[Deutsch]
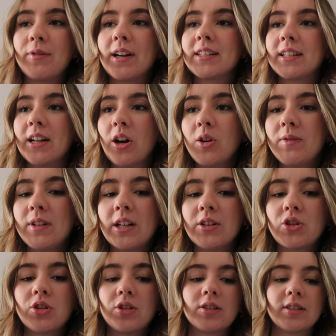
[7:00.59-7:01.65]
fahre ich dann auch wieder
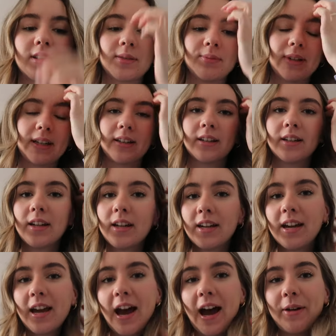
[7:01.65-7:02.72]
ein Stück. Deswegen
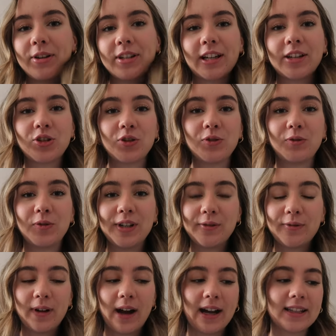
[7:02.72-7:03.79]
habe ich ganz schön viel
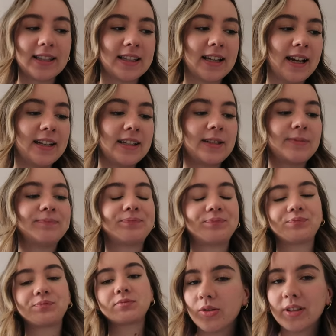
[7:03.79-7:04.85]
Fahrzeit
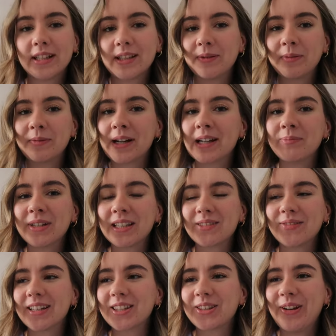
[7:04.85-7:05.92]
und deswegen mache ich mir
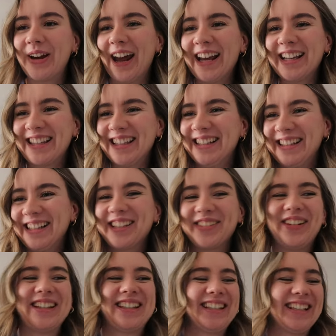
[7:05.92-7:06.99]
jetzt was zu essen. Das
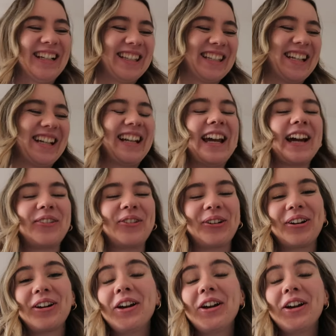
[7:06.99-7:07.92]
war jetzt die ganze Erklärung.